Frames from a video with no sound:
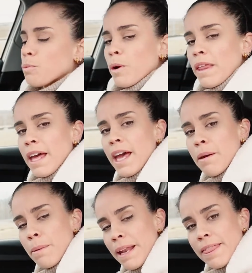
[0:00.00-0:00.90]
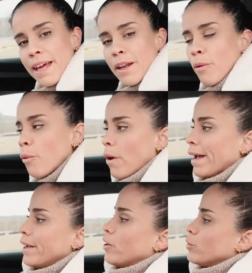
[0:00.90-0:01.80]
os puede parecer
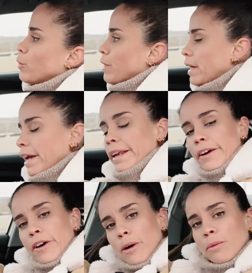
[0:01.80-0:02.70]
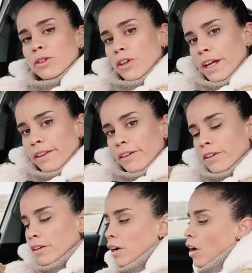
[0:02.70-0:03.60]
guay conducir como
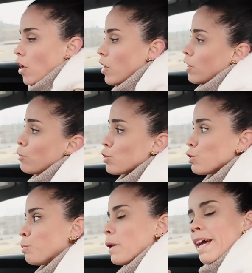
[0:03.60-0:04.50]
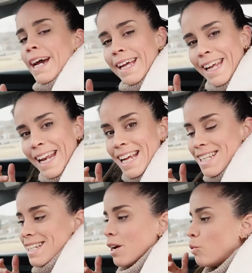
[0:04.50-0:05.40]
Toreto o incluso os puede generar
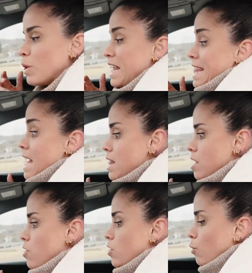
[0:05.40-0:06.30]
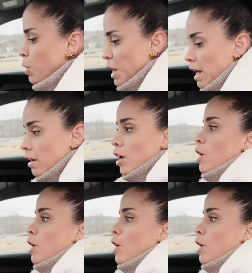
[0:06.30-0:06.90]
seguridad conducir